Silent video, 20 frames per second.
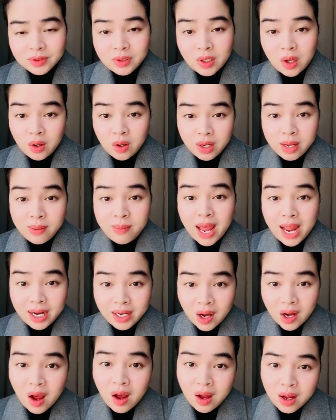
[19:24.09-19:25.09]
còn cái
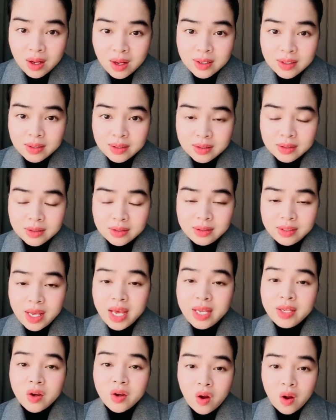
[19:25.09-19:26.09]
bạn đó
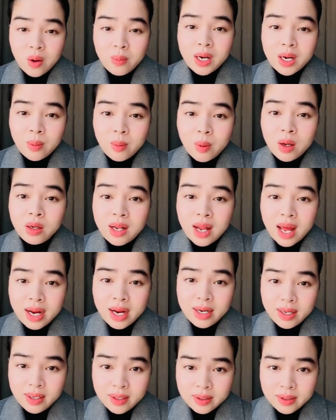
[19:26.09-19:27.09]
về cho con mình học
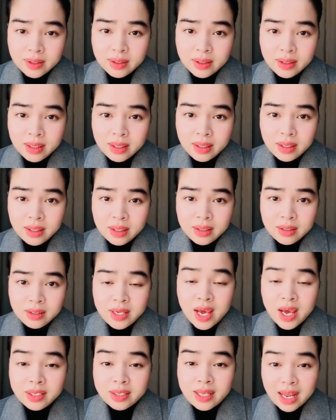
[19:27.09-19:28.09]
online đi
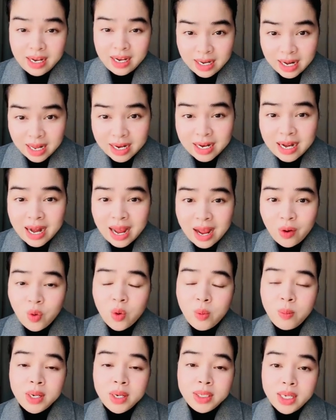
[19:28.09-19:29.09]
về tẩy là cái não
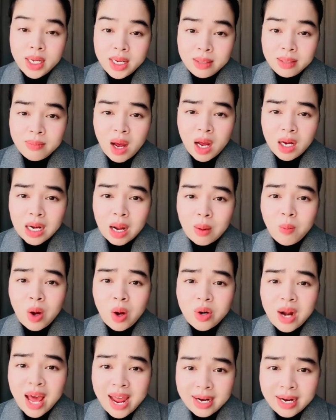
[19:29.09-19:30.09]
của mình đi bớt đọc
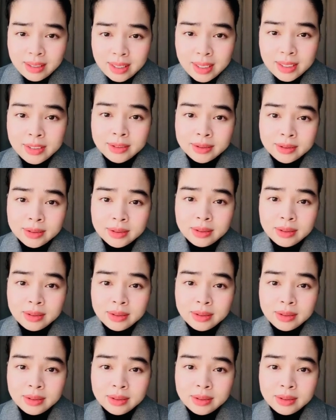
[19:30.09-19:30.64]
báo đảng đi